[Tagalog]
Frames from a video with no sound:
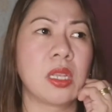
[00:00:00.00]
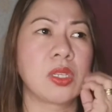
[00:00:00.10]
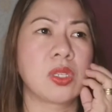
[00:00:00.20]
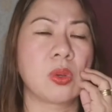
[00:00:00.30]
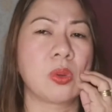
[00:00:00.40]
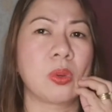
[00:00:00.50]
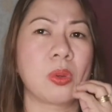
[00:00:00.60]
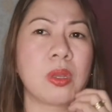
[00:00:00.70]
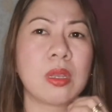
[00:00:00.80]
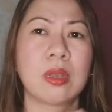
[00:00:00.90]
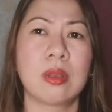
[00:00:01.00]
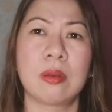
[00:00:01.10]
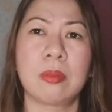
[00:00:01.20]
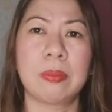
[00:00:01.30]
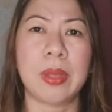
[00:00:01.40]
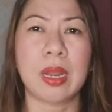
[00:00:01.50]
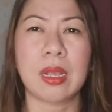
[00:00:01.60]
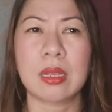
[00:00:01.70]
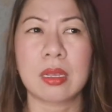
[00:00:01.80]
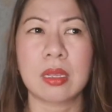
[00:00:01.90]
so,
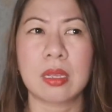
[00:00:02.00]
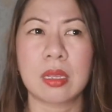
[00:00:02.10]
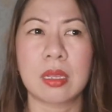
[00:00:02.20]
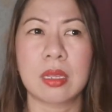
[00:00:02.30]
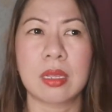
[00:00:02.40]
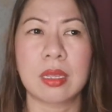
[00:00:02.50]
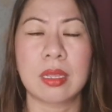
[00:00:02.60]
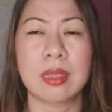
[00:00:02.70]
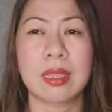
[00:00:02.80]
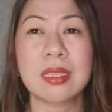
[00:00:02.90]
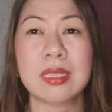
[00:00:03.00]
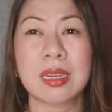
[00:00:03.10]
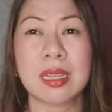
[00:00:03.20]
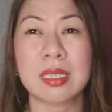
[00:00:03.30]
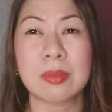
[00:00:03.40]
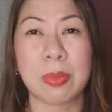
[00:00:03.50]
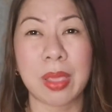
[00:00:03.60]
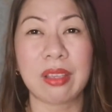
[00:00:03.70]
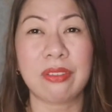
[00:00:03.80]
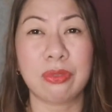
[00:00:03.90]
parang
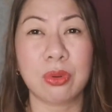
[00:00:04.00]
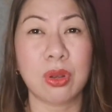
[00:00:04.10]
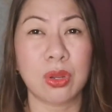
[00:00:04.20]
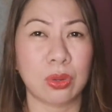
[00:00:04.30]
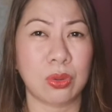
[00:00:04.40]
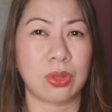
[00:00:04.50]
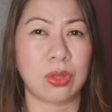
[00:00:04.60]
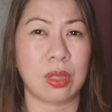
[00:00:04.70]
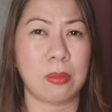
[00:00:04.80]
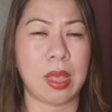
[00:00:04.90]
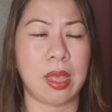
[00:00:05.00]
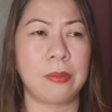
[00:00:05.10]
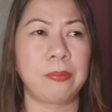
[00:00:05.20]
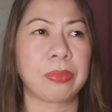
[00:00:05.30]
disrespectful yun, di ba?